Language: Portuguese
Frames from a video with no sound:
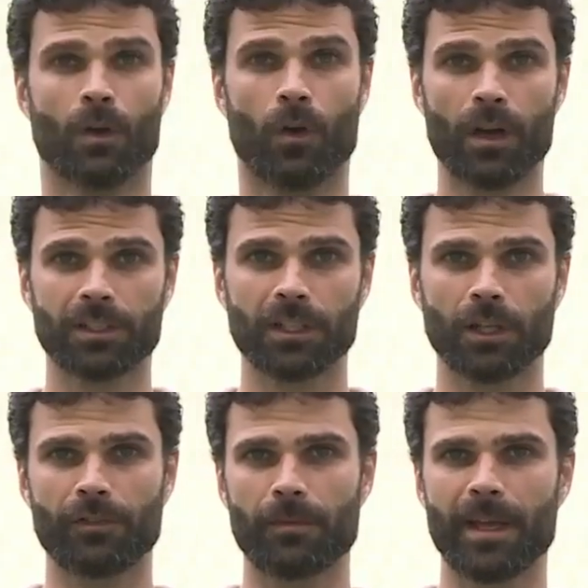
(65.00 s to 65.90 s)
Hoje,
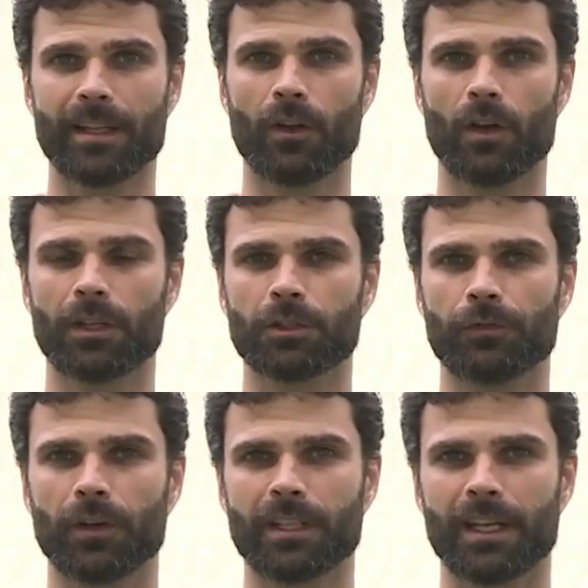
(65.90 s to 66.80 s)
às nove e meia da noite,
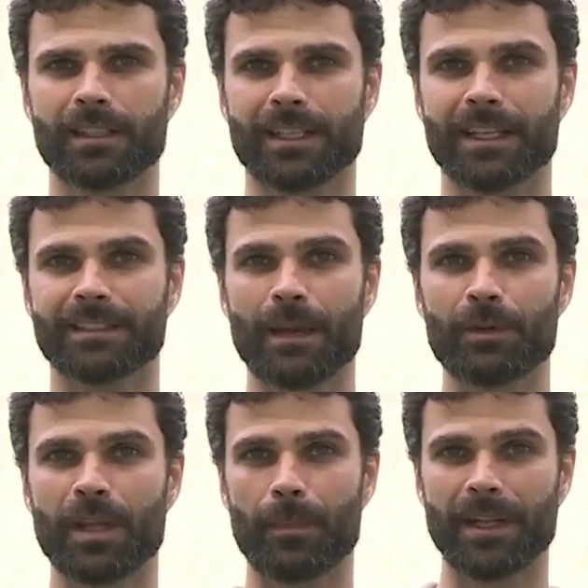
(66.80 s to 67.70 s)
o Fortaleza
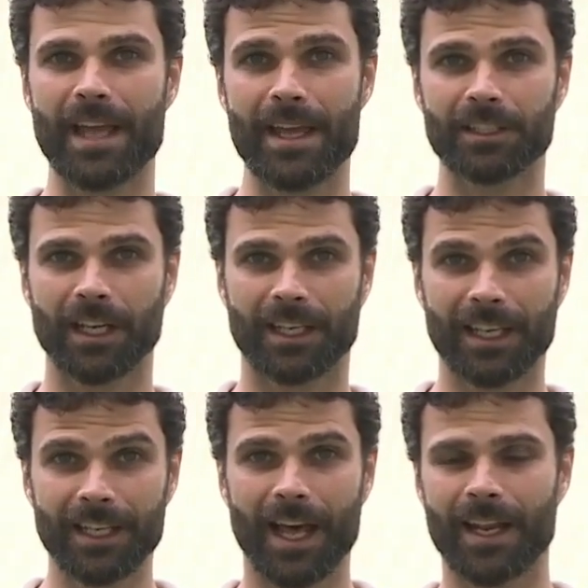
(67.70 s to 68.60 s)
recebe o Independente
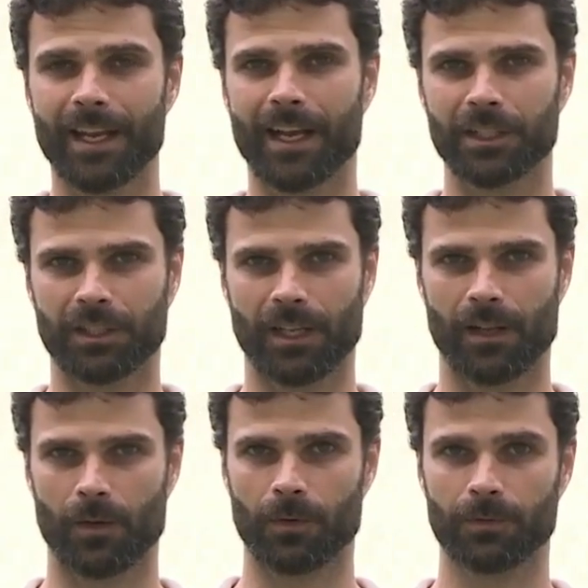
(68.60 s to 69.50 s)
aqui na Arena
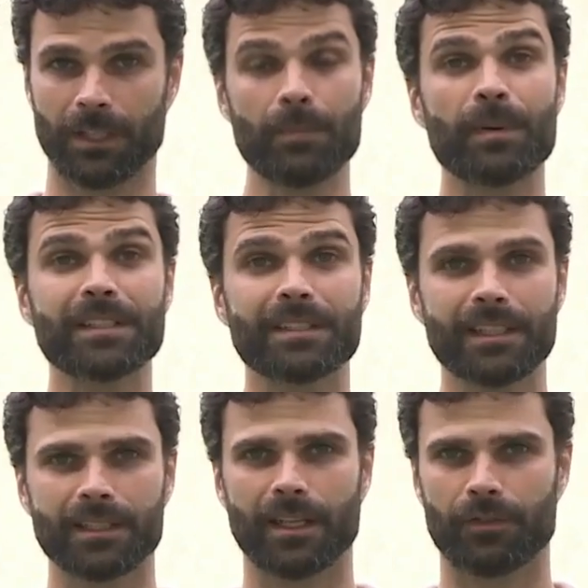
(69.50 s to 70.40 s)
Castelão e
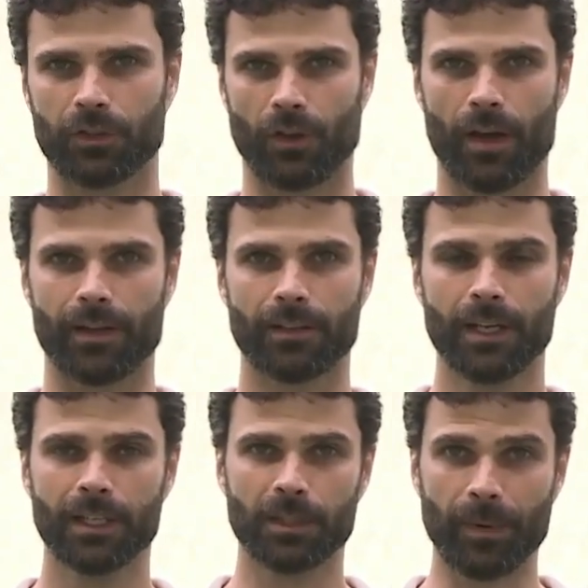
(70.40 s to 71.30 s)
precisa da vitória.
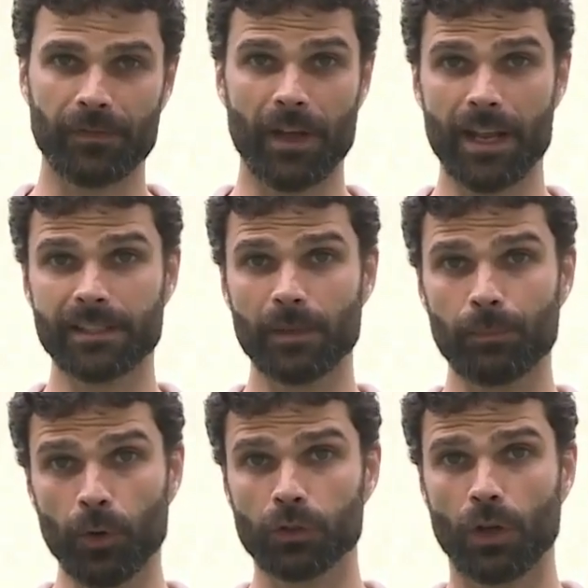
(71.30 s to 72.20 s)
De preferência,
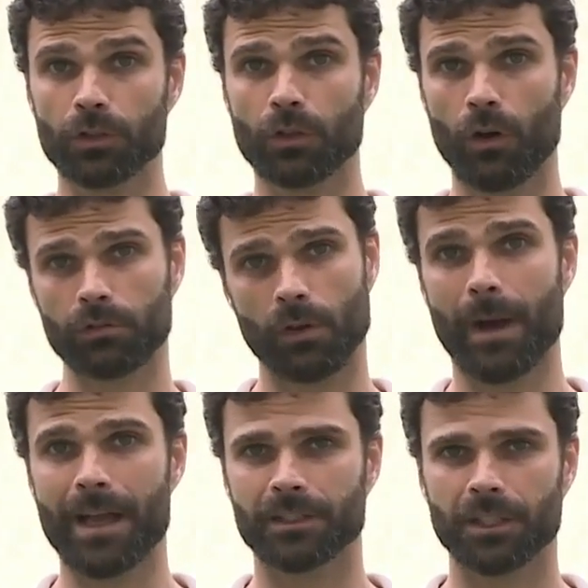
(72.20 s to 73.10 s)
por dois gols ou
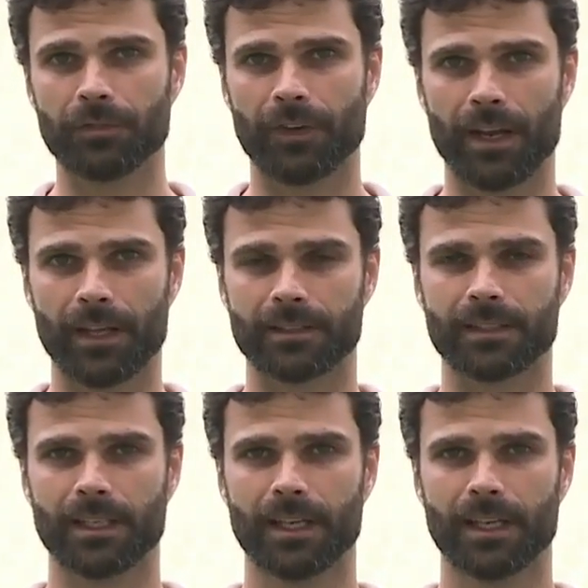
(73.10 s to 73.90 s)
mais de diferença.